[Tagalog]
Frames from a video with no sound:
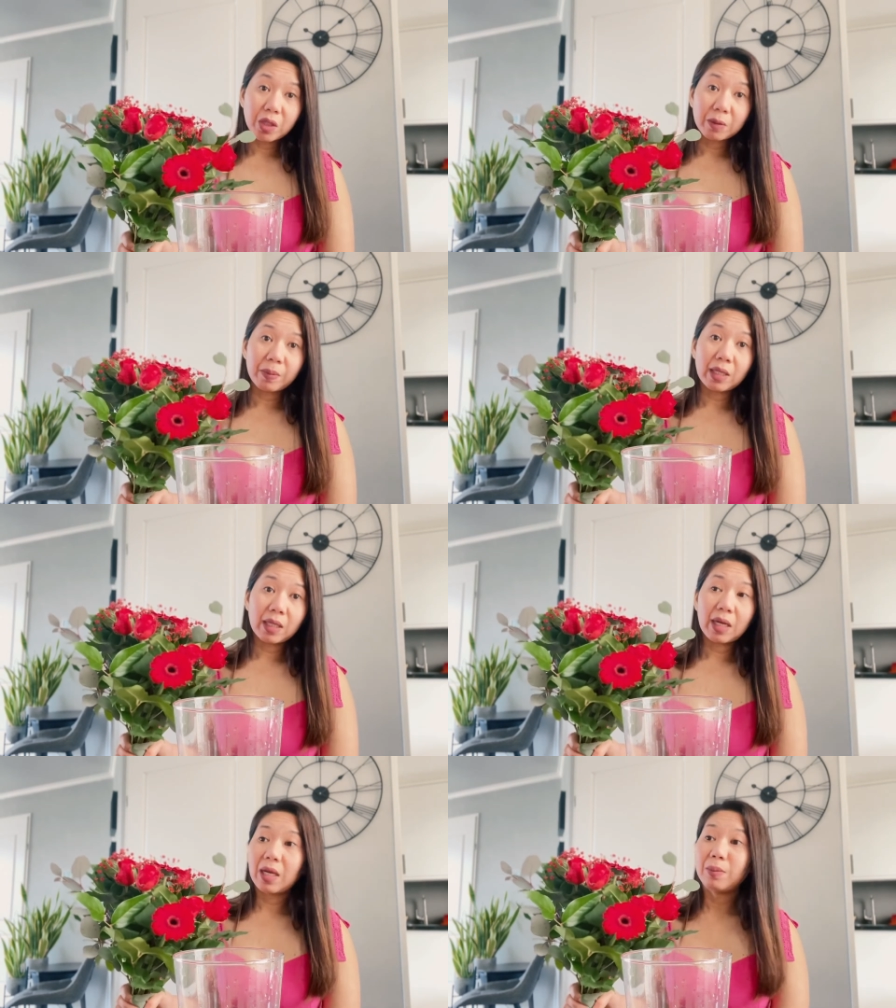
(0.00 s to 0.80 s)
ang
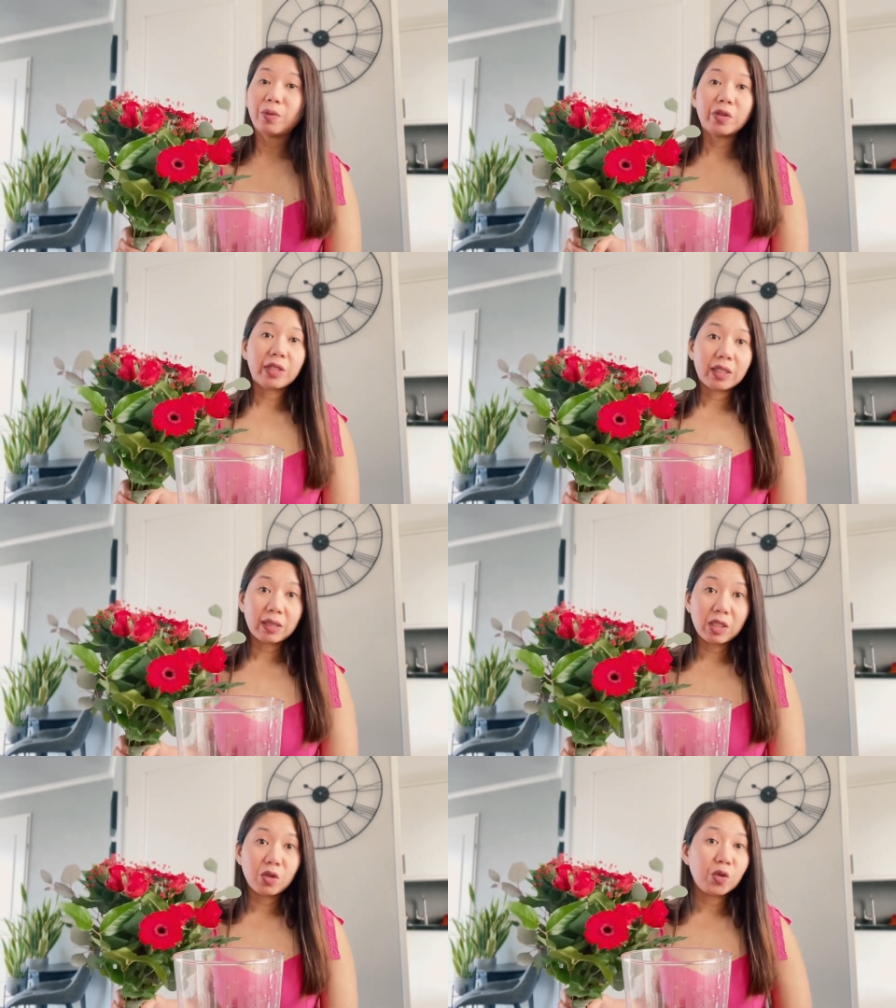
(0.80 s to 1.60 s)

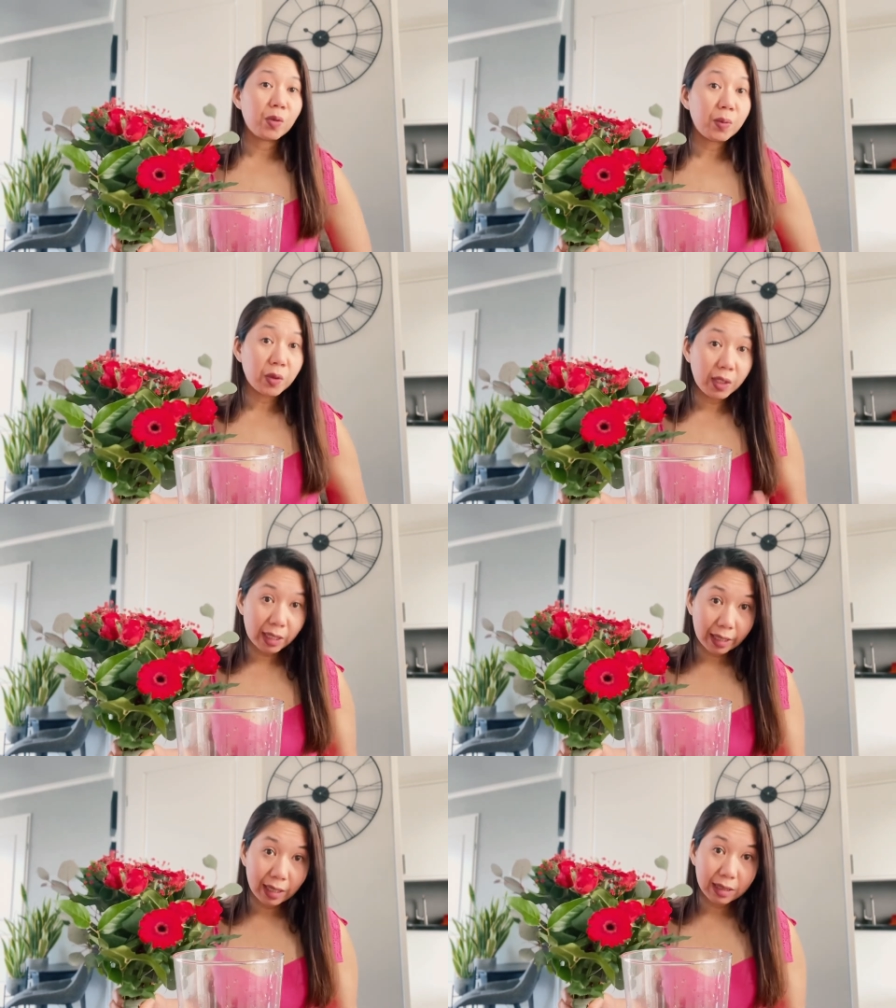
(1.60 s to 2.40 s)
pinaka-importante, yung
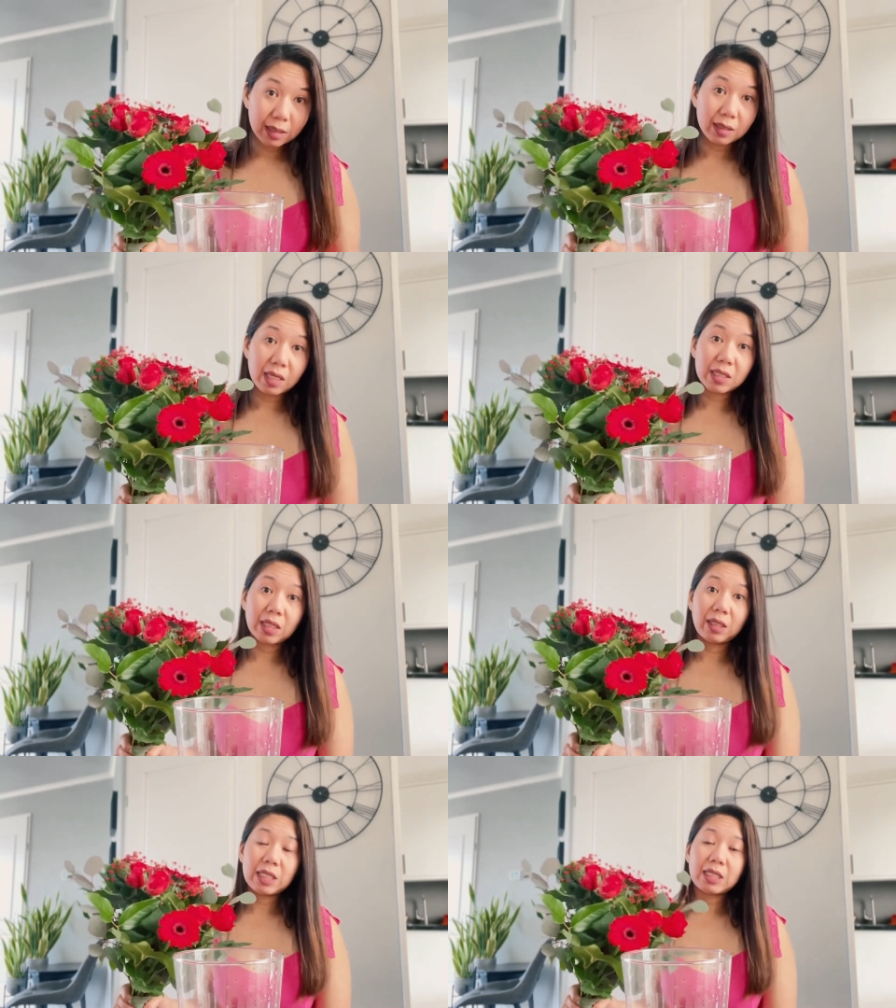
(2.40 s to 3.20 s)
communicate sa
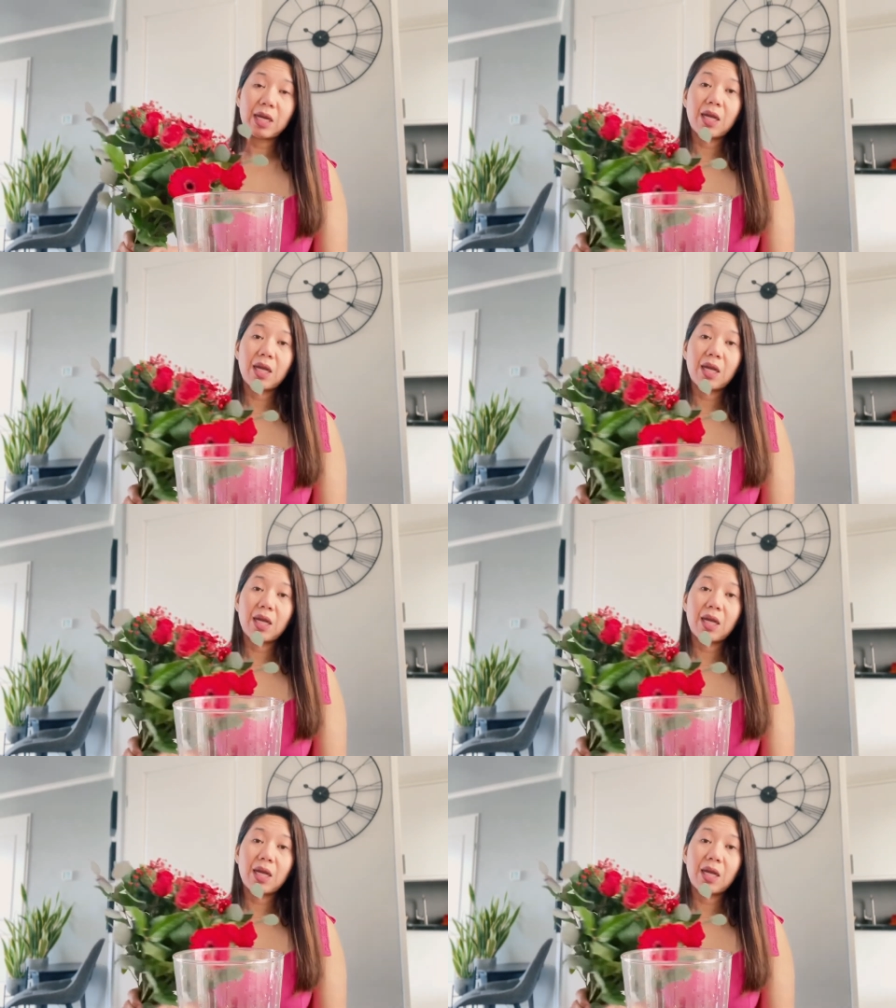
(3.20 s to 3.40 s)
isa't isa.